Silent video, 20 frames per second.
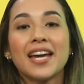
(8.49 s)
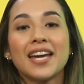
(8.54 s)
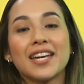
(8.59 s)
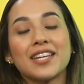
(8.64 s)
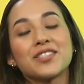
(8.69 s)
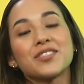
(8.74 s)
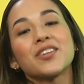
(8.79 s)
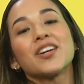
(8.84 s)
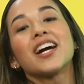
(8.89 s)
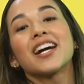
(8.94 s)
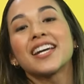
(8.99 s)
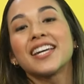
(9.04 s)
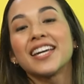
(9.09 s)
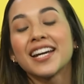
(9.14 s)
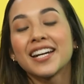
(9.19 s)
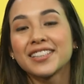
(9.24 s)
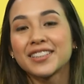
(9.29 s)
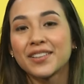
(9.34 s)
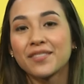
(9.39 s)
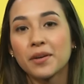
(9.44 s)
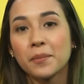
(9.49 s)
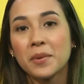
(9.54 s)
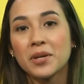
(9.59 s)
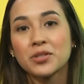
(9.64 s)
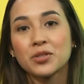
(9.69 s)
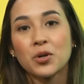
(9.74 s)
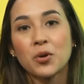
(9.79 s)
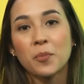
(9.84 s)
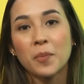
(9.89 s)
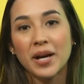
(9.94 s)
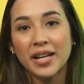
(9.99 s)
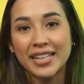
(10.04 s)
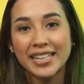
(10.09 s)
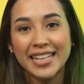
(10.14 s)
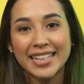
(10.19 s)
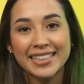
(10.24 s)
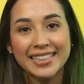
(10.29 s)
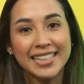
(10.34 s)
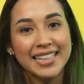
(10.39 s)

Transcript: Estoy aquí en ATV Más con María